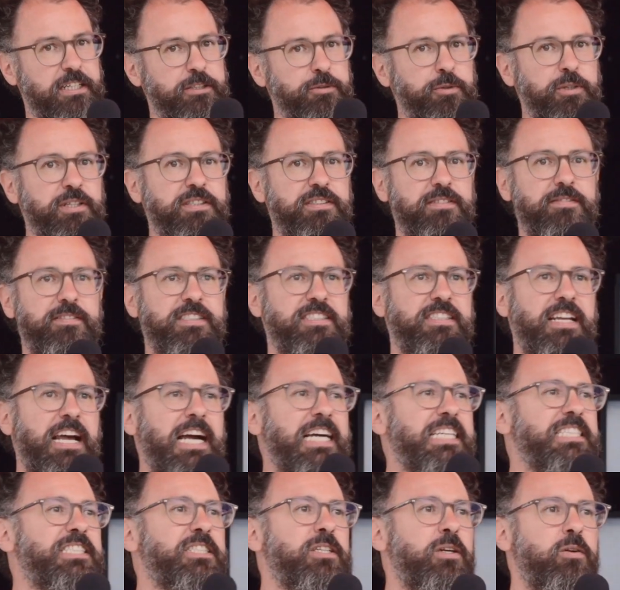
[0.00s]
weil natürlich ist der
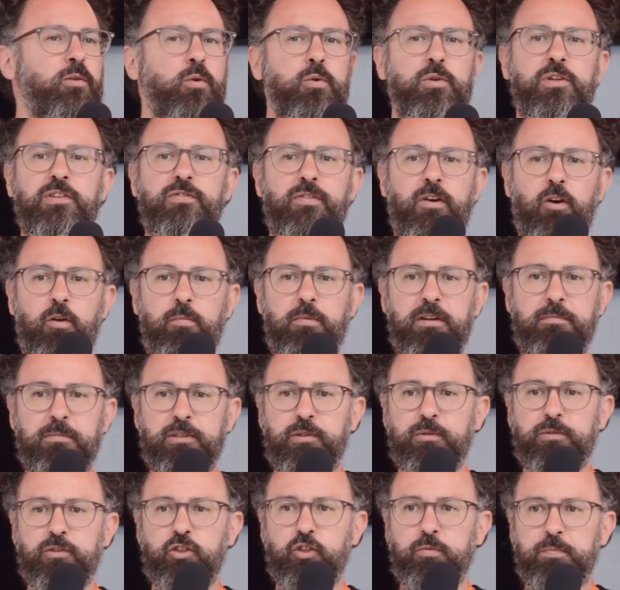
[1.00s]
einzige Grund, warum man
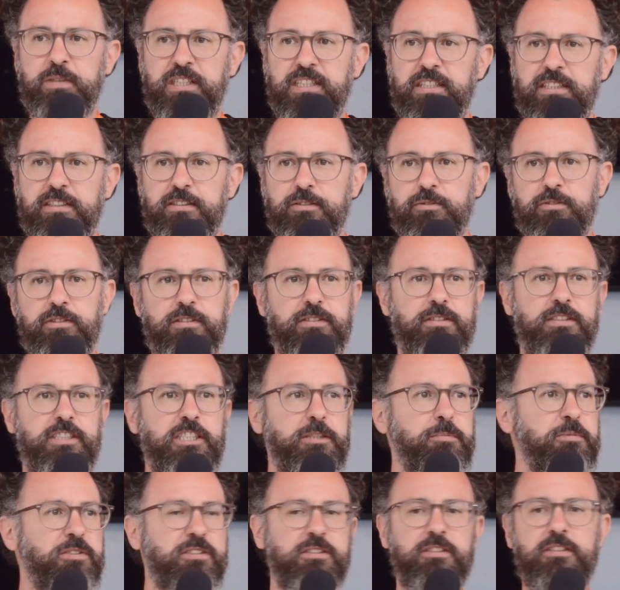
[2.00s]
mit uns spricht und
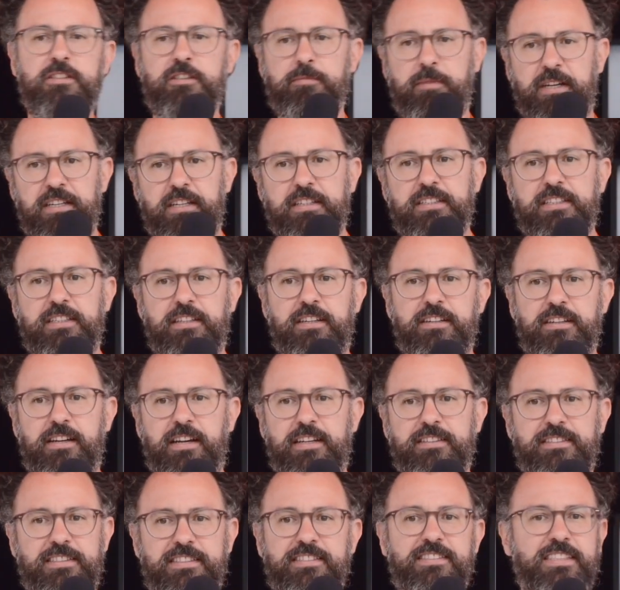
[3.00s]
nicht mit irgendeinem anderen
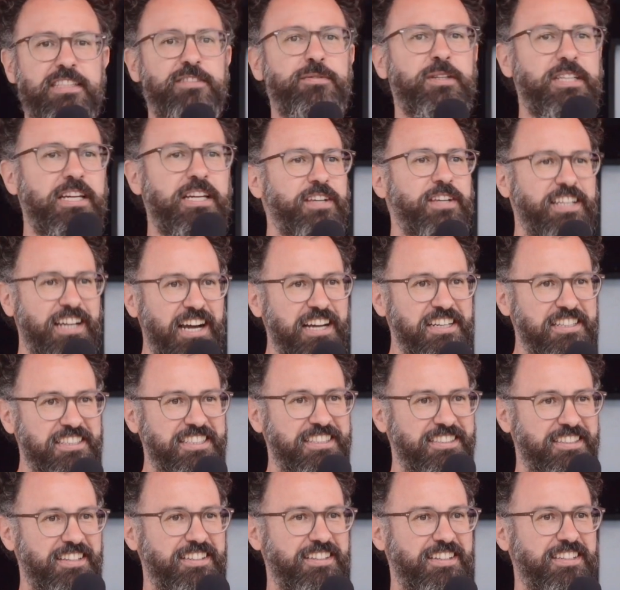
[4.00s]
Kindergarten, ist, dass vegane
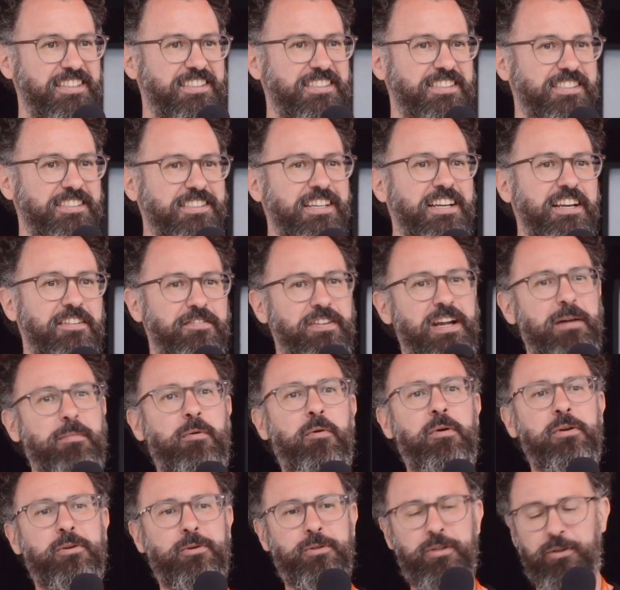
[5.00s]
Kindergarten sind. Wir haben
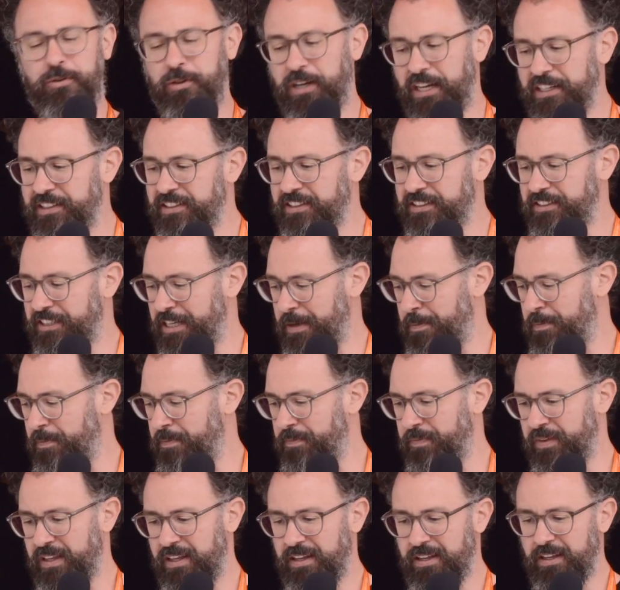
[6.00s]
aber natürlich auch noch andere
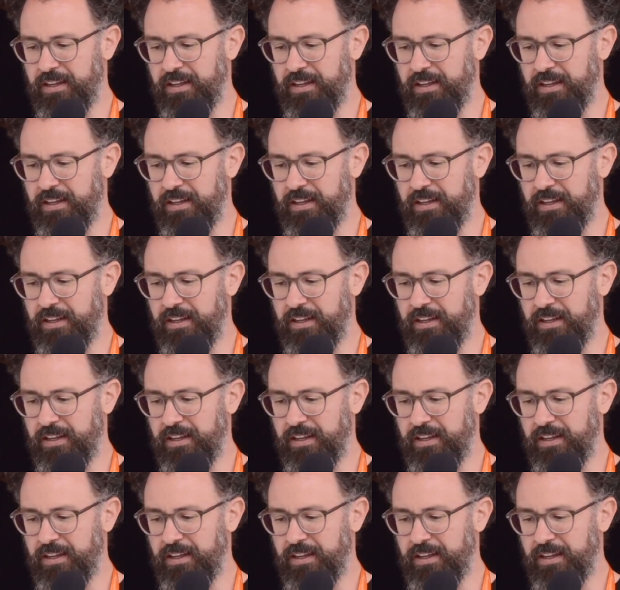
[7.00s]
Themen.